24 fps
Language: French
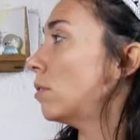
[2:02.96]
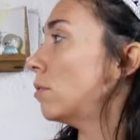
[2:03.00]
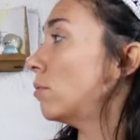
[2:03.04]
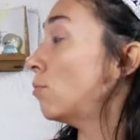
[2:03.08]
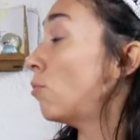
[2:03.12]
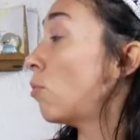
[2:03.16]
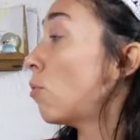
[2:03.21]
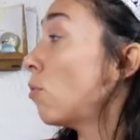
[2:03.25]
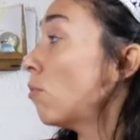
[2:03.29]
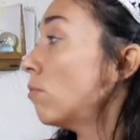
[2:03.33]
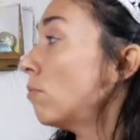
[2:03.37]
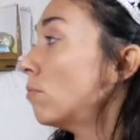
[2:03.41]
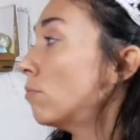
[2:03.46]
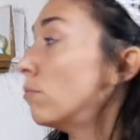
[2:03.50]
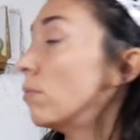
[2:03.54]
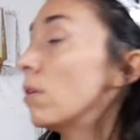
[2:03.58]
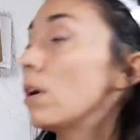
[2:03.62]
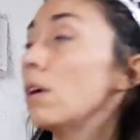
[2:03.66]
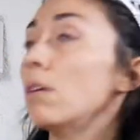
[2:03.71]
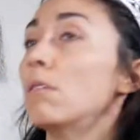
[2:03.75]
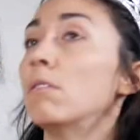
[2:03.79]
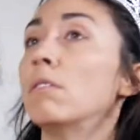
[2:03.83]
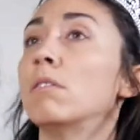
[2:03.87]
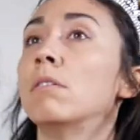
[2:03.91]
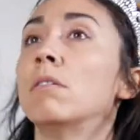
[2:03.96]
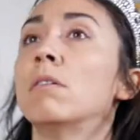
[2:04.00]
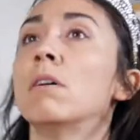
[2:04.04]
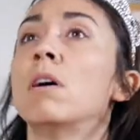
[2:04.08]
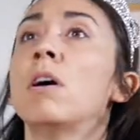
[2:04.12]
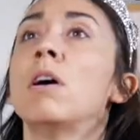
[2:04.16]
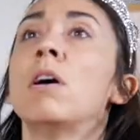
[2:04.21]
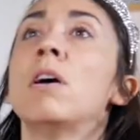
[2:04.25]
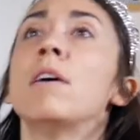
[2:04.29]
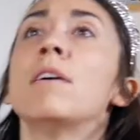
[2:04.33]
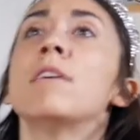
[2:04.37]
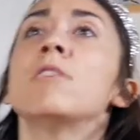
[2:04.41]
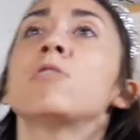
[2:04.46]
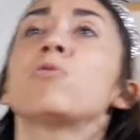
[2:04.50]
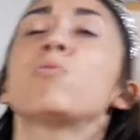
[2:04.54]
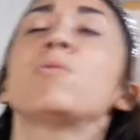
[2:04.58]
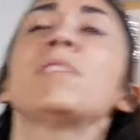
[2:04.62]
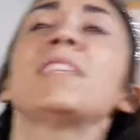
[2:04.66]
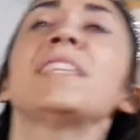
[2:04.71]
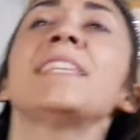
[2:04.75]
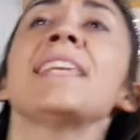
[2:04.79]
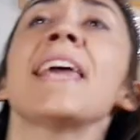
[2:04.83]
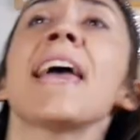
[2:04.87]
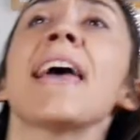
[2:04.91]
Bon, ben. Euh,
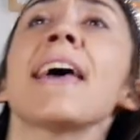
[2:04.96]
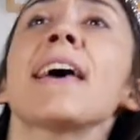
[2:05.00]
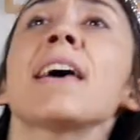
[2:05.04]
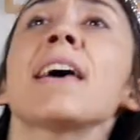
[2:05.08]
cuisinière